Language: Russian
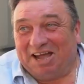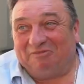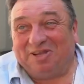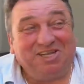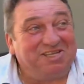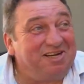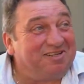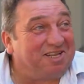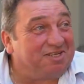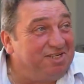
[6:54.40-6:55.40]
водитель
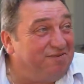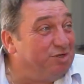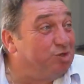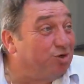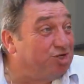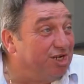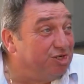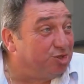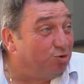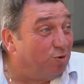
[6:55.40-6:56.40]
такси везет
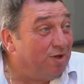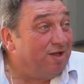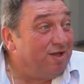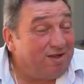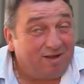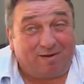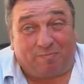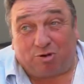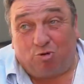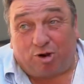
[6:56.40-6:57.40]
женщину э,
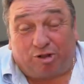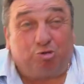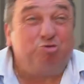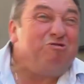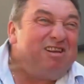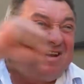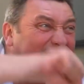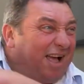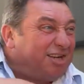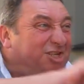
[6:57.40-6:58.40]
по городу, ну или
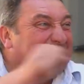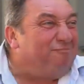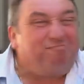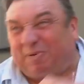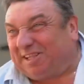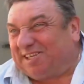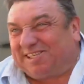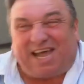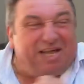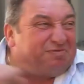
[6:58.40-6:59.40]
хачет там,
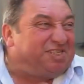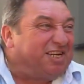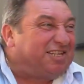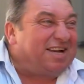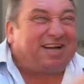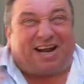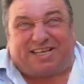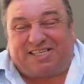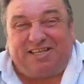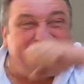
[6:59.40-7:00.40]
подрезает всех на
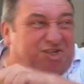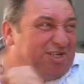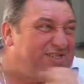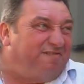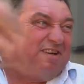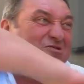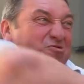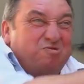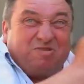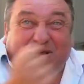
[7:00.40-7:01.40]
красный, через
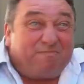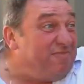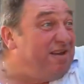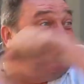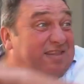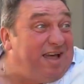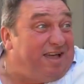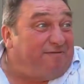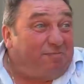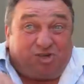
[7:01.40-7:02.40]
двойную там
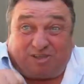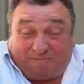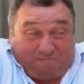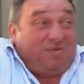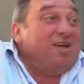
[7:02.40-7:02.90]
летает вообще так